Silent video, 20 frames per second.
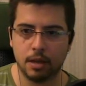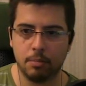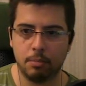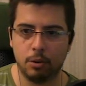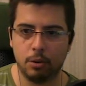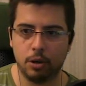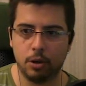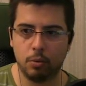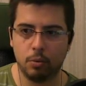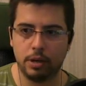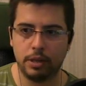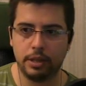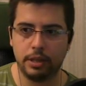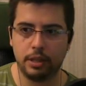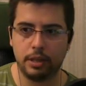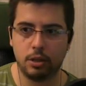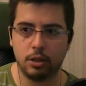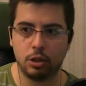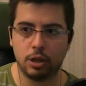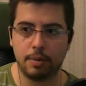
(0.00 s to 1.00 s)
Porque igual si
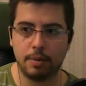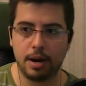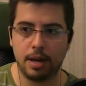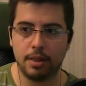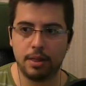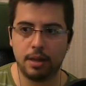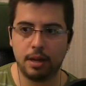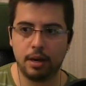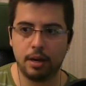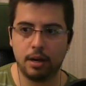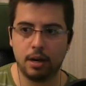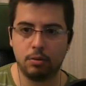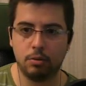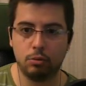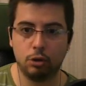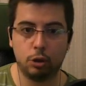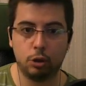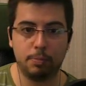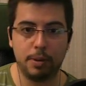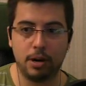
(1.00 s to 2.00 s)
se nos abalanzan
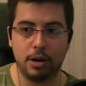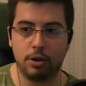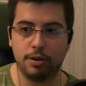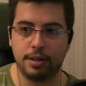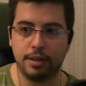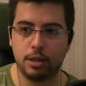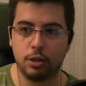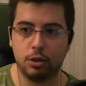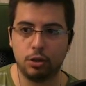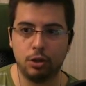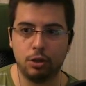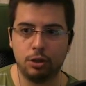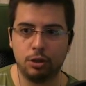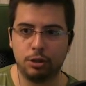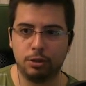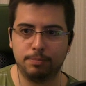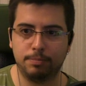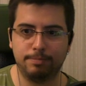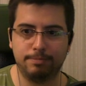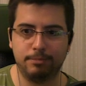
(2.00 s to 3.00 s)
algunos perros de
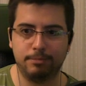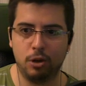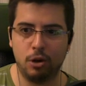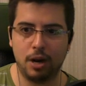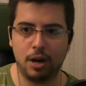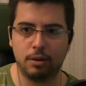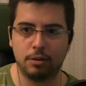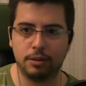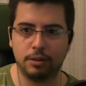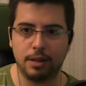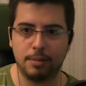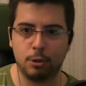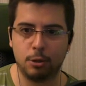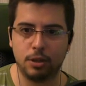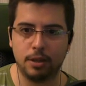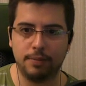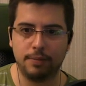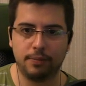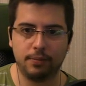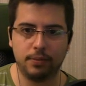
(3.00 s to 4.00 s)
esos, no la contamos,
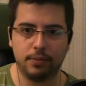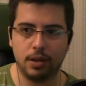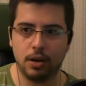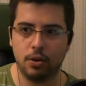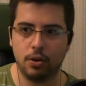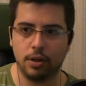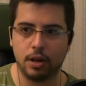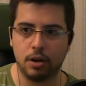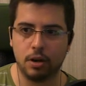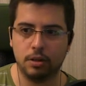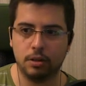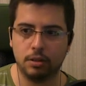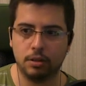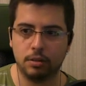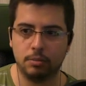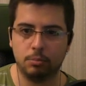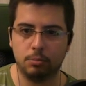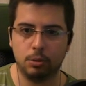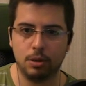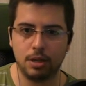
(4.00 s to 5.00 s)
¿eh? Te lo digo.
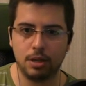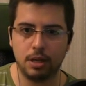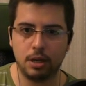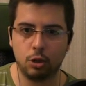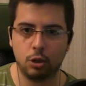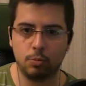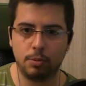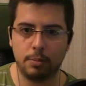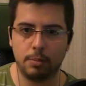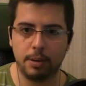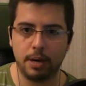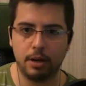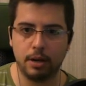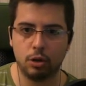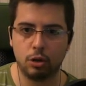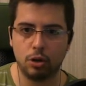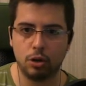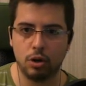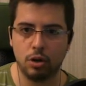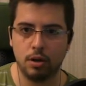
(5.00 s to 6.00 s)
Puede ser súper
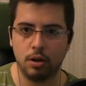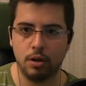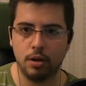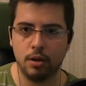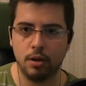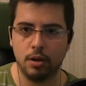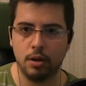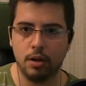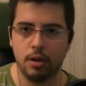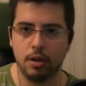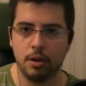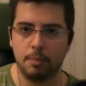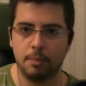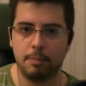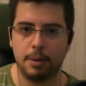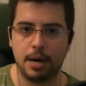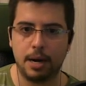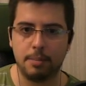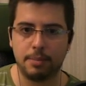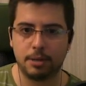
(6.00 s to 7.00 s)
peligroso.
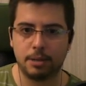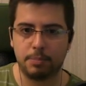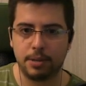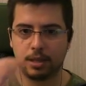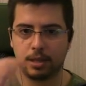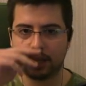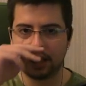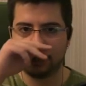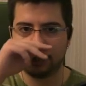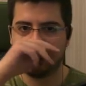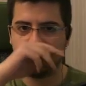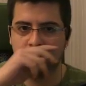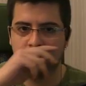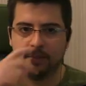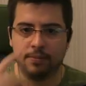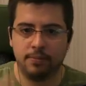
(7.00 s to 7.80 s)
Vale, más pistas, tío.